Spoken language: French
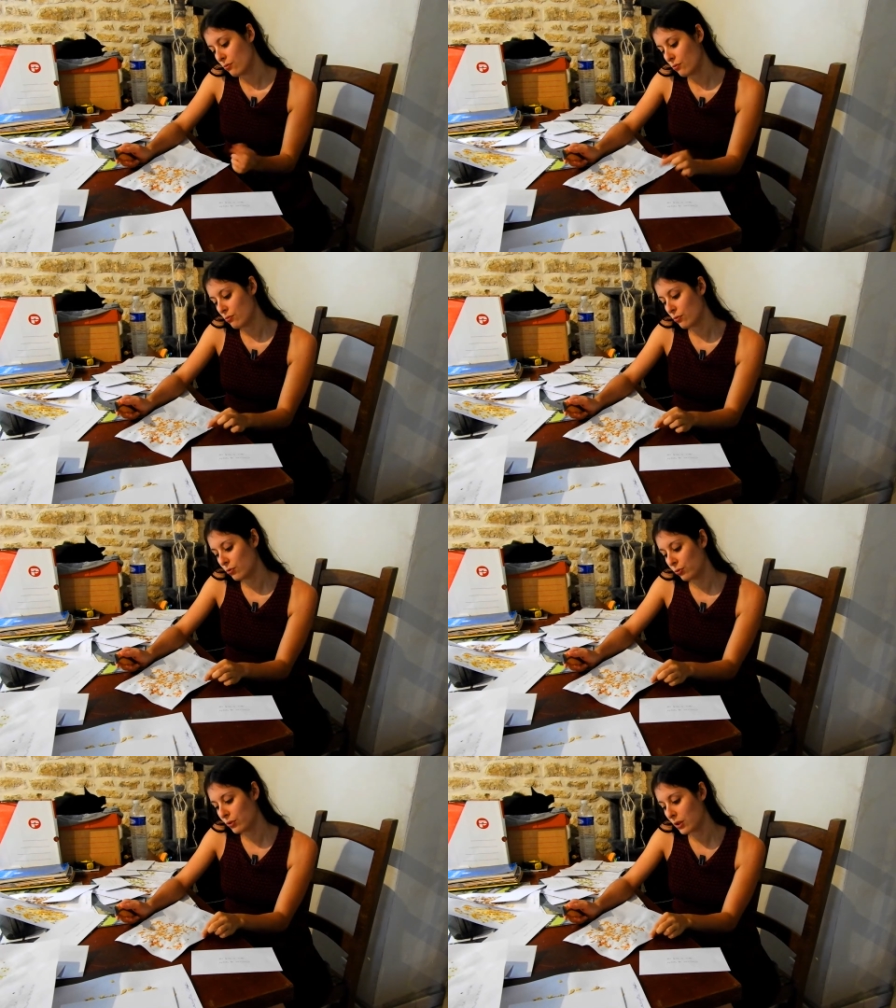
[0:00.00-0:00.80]
ou
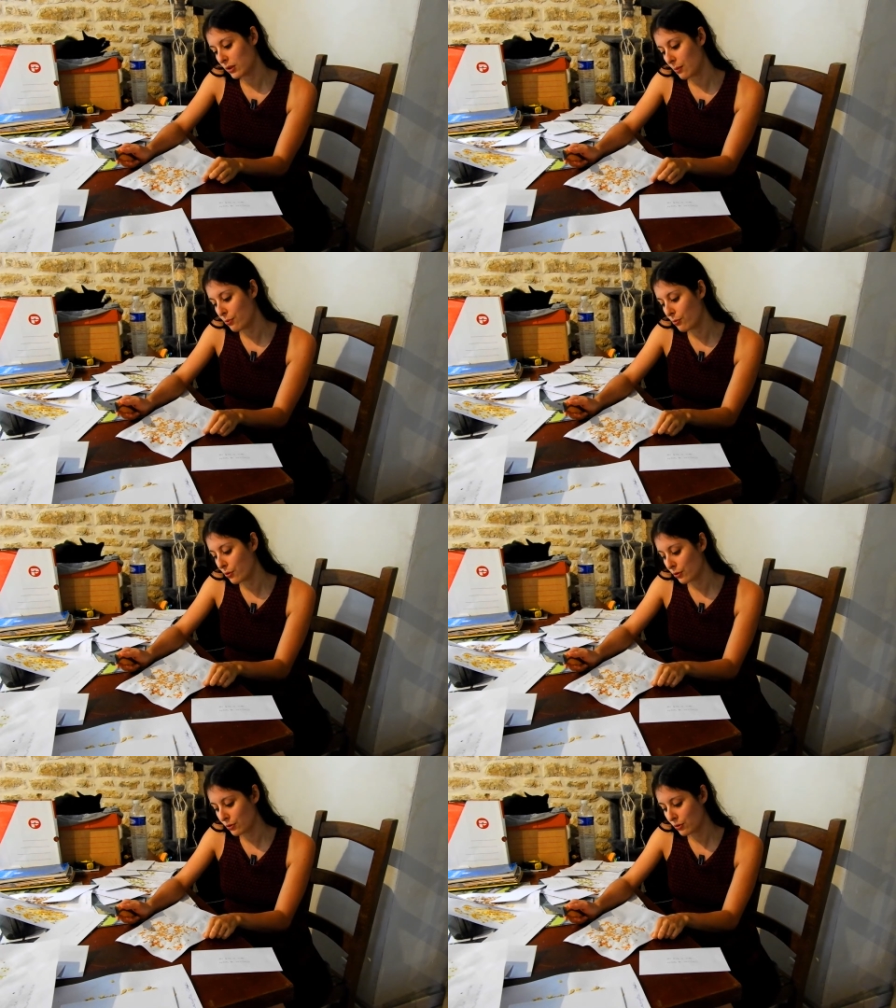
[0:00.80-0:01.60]
tout
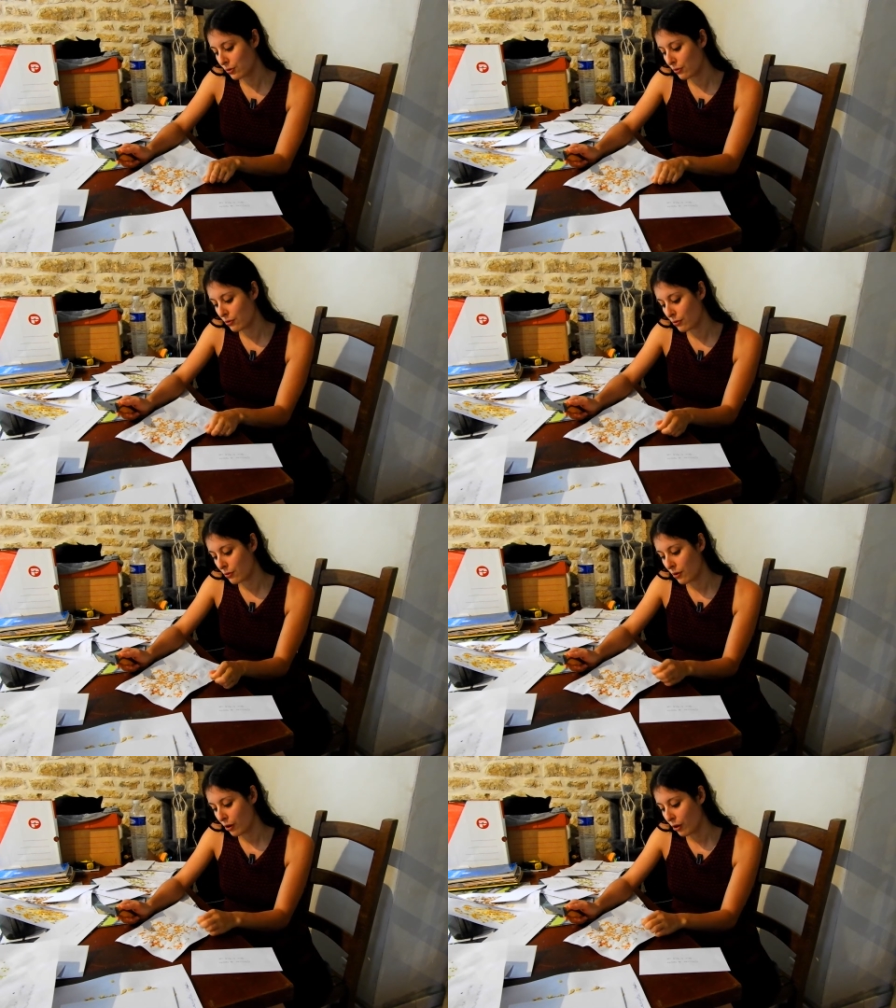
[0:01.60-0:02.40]
simplement juste euh,
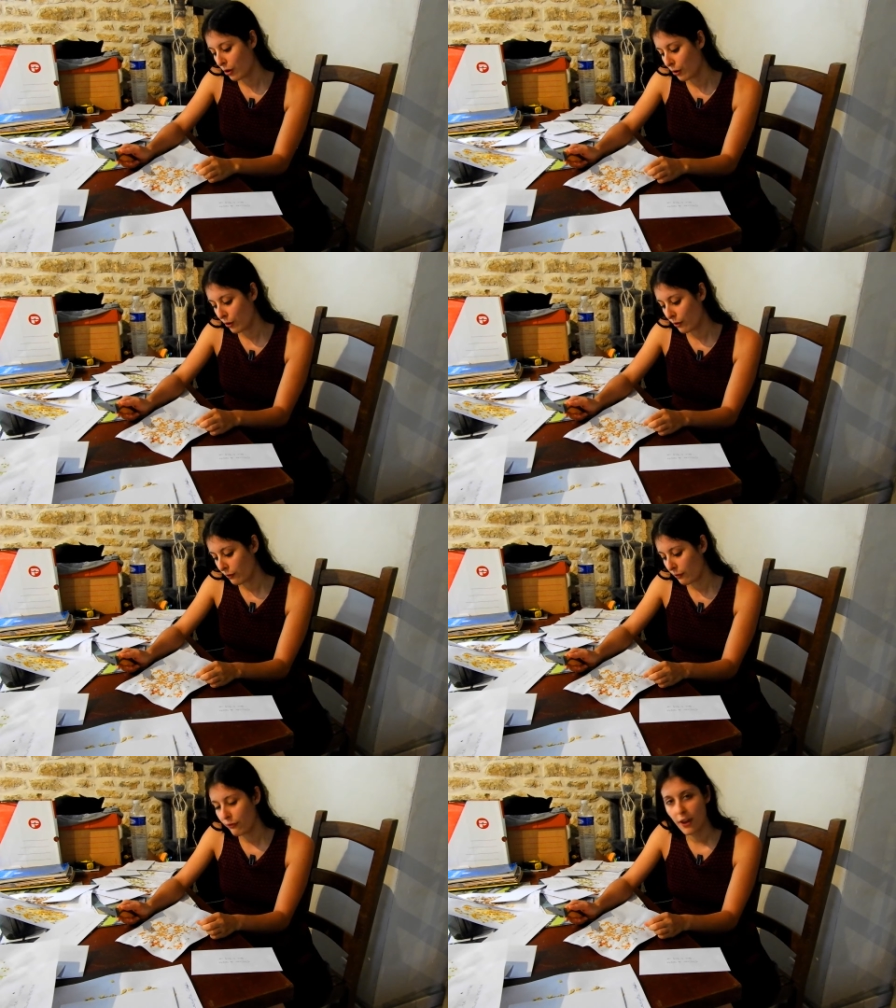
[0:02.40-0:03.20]

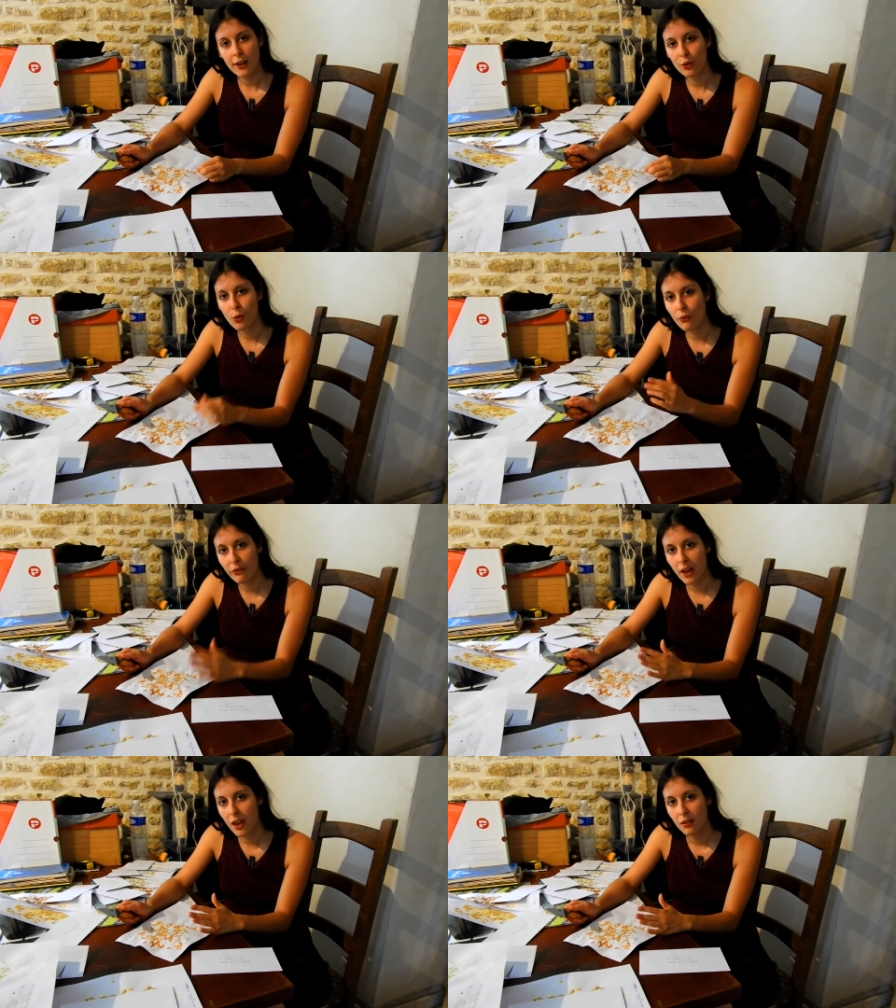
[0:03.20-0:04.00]
faire ce qu'on
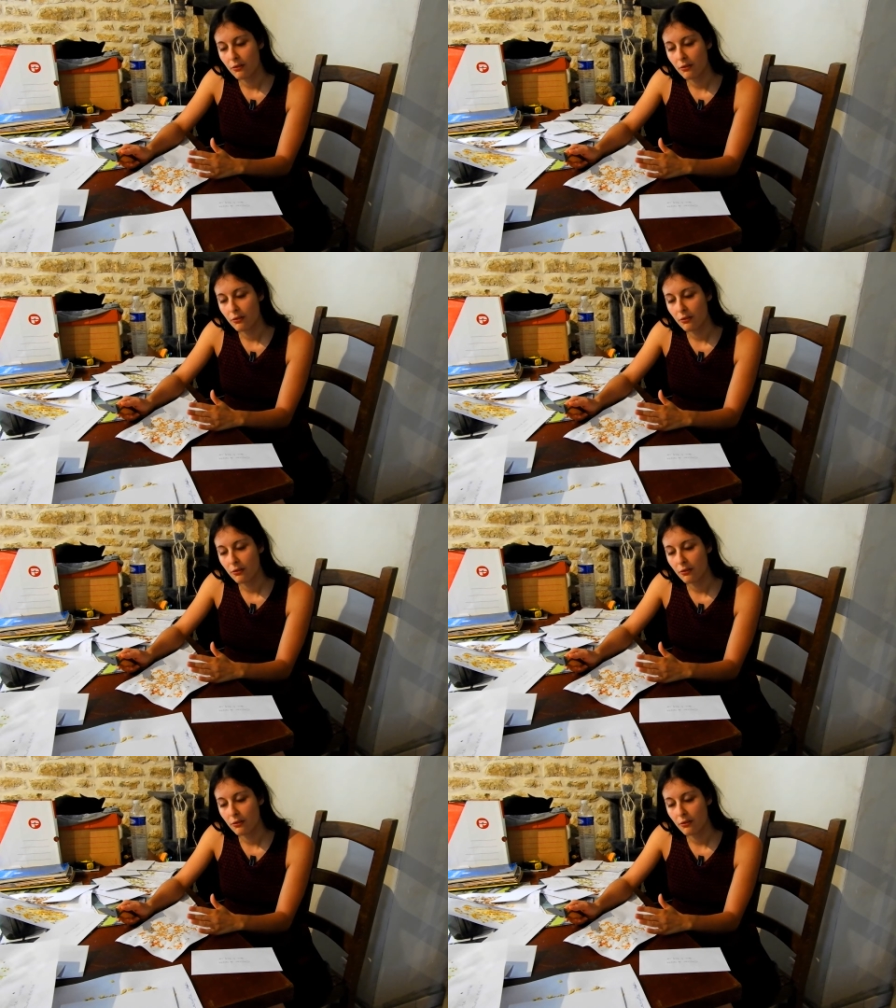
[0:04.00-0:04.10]
fait.